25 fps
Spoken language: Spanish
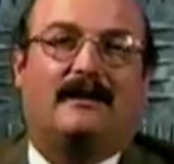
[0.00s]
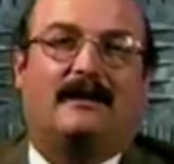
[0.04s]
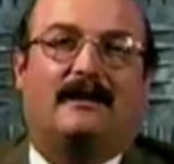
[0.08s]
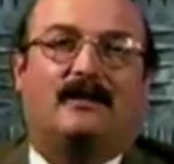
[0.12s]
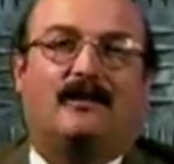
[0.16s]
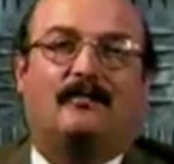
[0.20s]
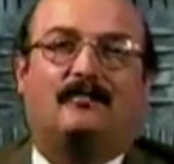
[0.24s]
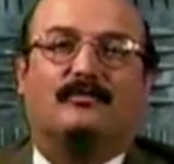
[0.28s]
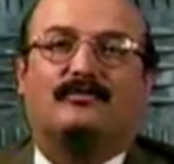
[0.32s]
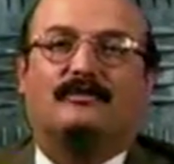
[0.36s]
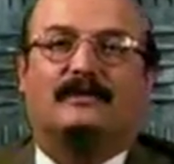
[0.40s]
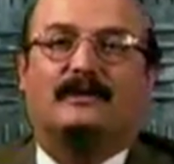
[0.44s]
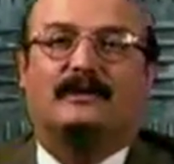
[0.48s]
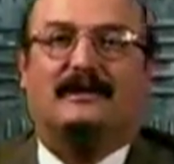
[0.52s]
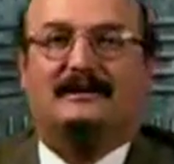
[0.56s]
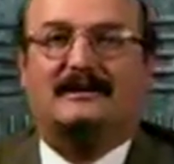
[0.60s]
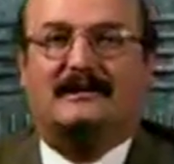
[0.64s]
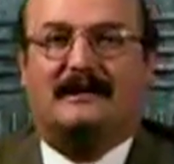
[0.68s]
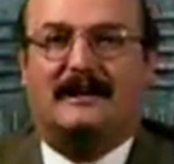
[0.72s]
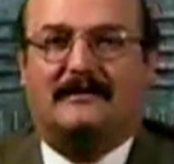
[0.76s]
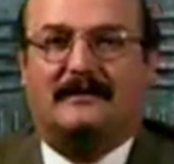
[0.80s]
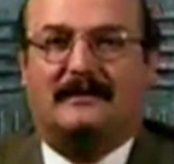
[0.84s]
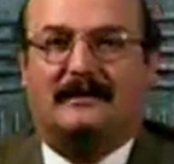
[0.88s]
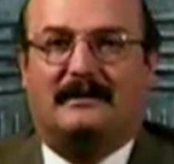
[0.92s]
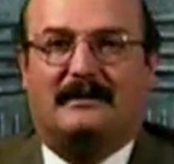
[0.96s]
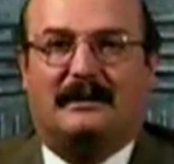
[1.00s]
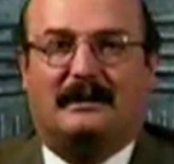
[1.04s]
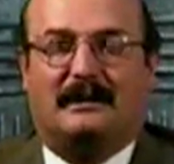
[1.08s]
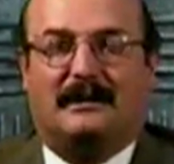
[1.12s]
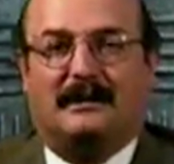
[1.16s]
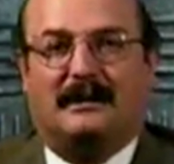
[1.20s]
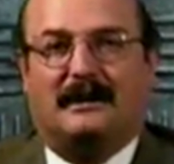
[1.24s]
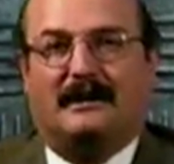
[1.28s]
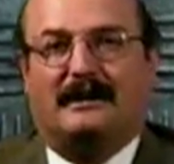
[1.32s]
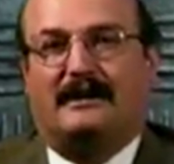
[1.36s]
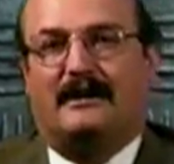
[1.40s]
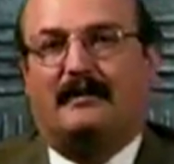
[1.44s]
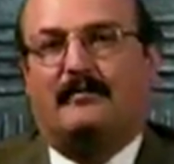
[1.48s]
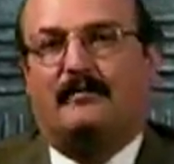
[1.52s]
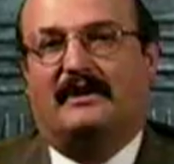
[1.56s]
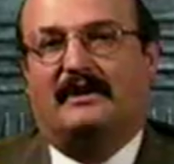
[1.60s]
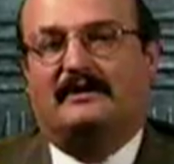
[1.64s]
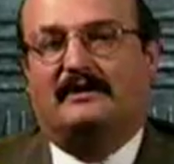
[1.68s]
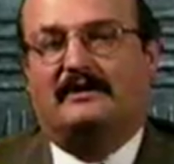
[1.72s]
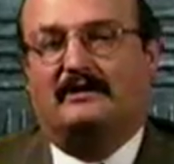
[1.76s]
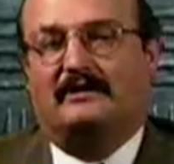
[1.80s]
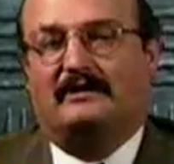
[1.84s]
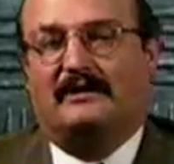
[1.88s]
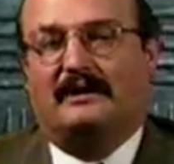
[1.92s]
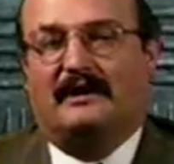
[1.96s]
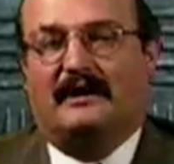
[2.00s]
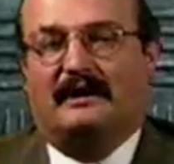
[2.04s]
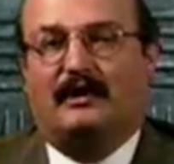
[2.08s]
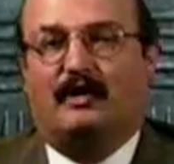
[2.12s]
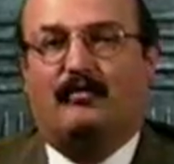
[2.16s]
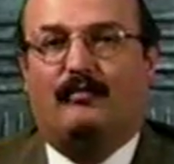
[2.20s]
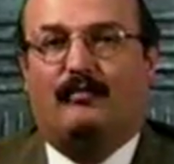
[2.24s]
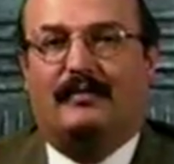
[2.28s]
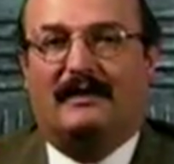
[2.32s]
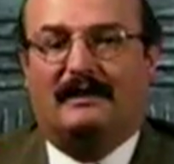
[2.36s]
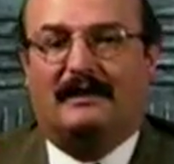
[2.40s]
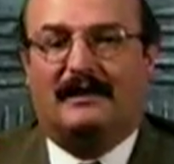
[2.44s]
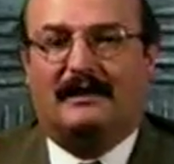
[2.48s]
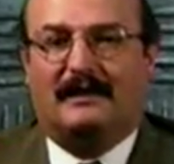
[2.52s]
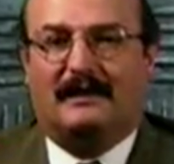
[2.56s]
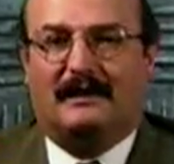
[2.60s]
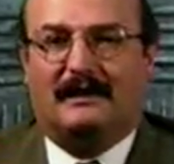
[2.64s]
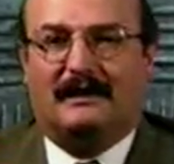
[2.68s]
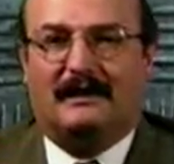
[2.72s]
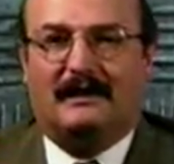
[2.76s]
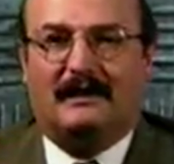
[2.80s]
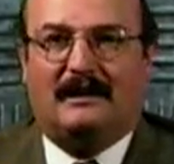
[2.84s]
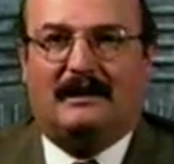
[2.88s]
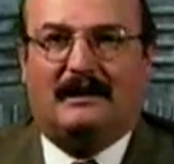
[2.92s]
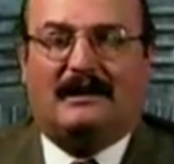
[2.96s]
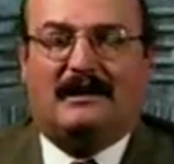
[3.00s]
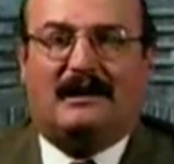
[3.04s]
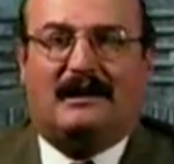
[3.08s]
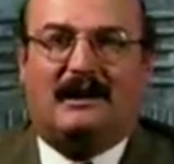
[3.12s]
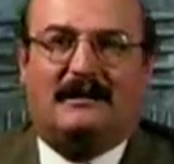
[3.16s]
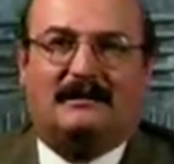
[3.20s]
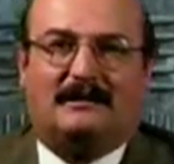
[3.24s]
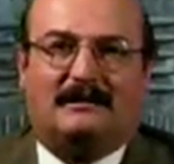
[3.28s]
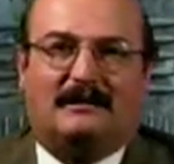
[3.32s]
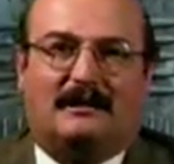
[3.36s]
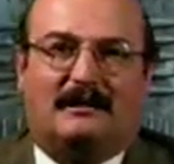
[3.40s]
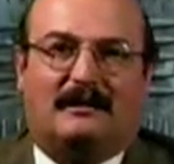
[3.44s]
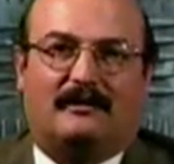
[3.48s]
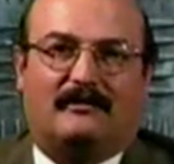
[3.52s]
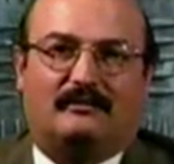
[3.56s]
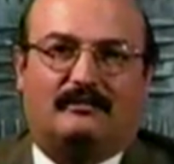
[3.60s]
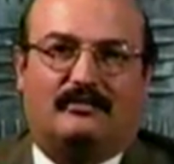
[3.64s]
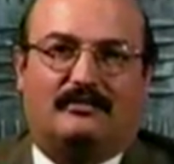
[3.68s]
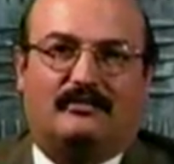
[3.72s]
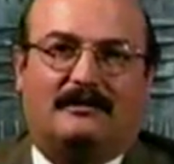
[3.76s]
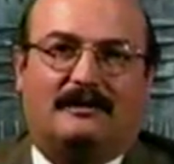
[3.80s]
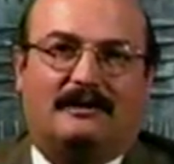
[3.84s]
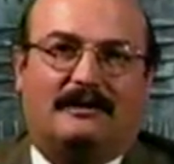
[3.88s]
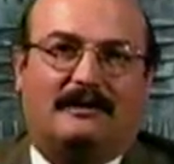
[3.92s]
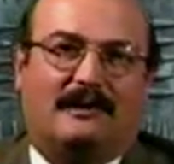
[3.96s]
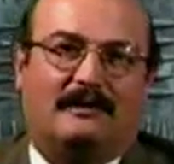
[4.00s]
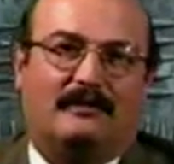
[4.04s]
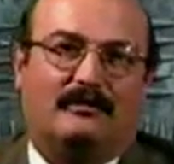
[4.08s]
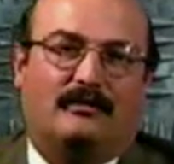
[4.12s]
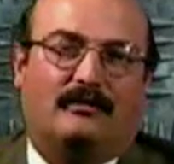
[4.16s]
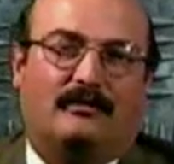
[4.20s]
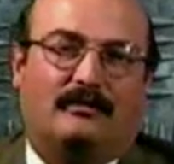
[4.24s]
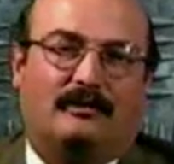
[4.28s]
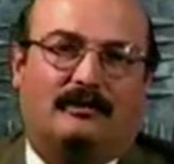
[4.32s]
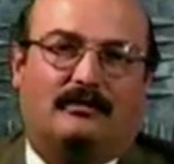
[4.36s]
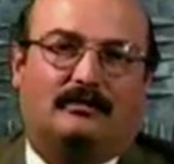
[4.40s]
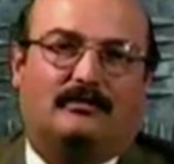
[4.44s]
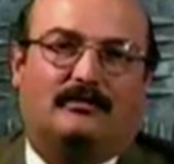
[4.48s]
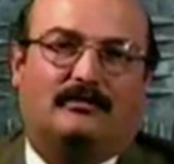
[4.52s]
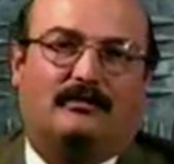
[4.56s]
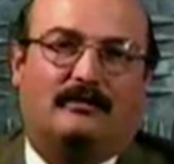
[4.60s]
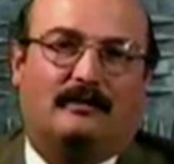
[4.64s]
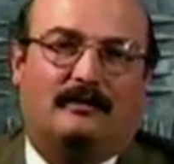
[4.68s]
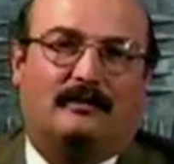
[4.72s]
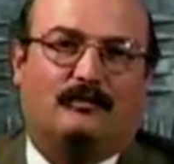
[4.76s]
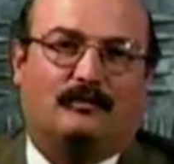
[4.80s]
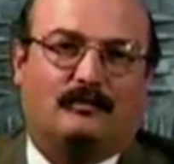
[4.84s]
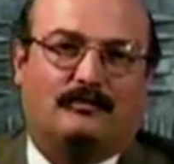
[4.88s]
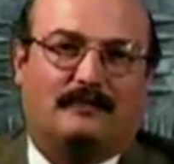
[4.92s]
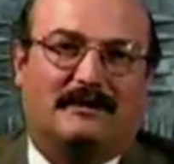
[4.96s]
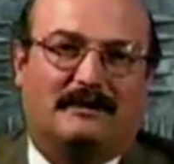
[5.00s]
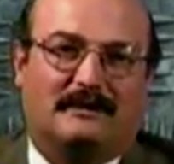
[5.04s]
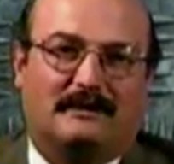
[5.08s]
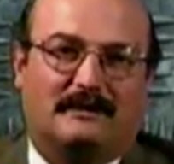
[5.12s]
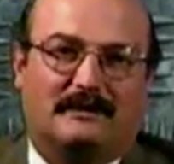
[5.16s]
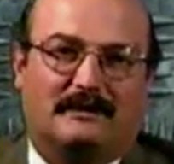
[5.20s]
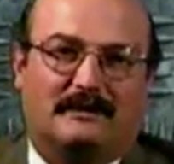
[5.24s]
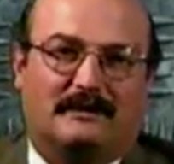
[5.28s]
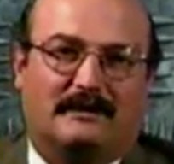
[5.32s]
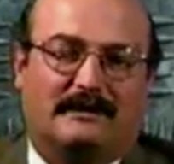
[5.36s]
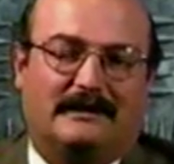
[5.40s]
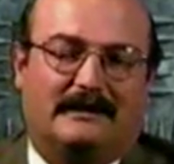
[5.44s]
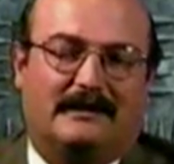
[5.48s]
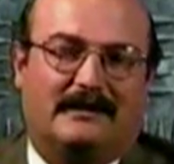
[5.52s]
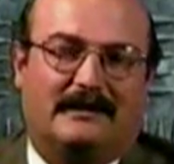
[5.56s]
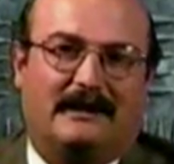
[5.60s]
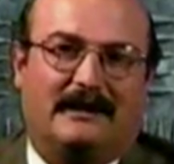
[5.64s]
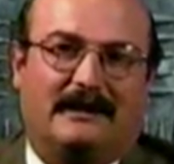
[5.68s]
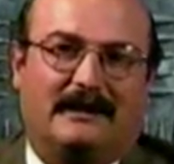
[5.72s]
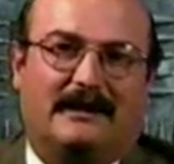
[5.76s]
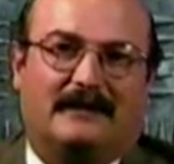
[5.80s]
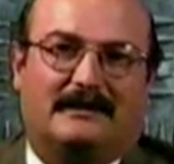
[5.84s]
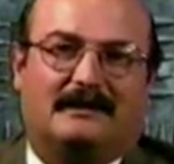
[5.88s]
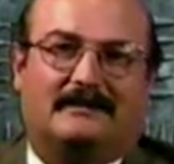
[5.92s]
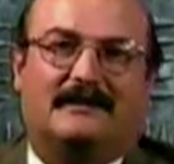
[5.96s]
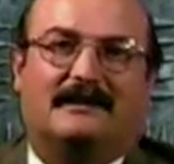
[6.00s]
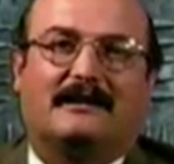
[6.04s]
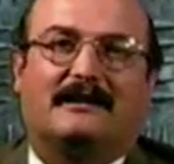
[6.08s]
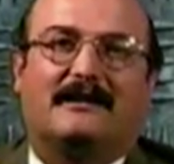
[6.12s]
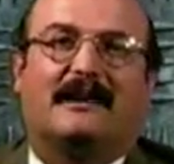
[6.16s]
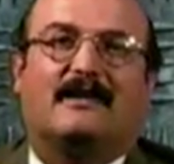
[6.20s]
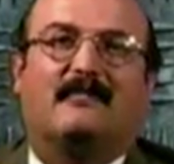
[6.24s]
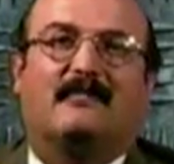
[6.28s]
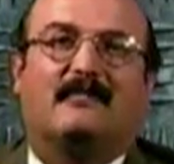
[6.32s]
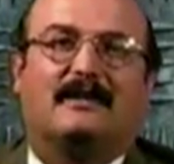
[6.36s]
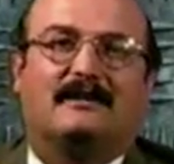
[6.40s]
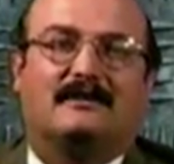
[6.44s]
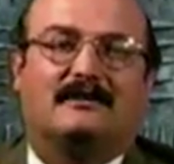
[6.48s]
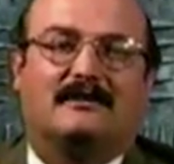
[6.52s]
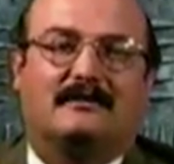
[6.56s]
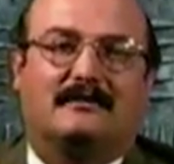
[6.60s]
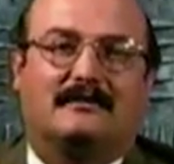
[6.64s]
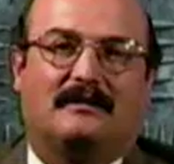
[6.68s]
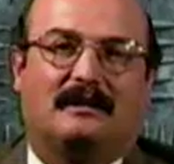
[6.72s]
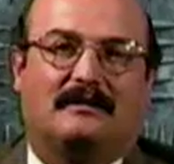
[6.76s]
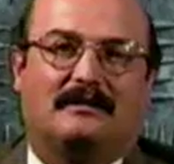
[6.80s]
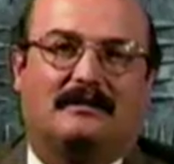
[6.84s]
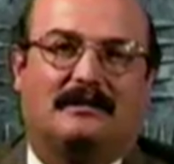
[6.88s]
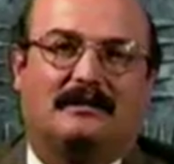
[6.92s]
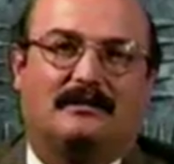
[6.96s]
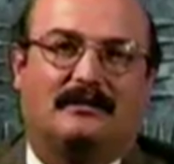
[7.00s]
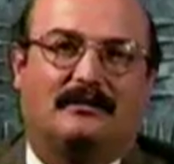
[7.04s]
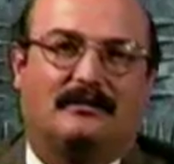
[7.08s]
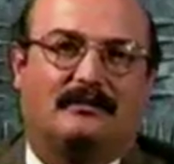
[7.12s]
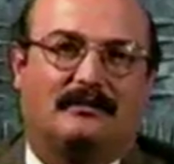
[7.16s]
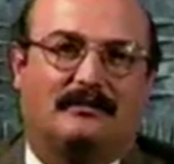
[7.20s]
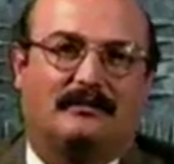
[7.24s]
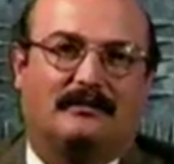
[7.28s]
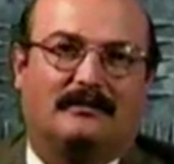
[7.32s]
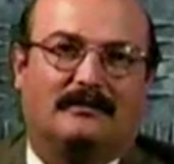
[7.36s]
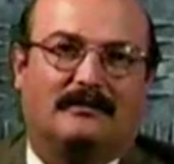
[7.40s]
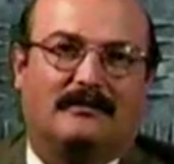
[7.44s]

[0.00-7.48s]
Como ustedes saben, la reinvención de la compañía ha estado sucediendo en los últimos meses y esta reinvención ha sido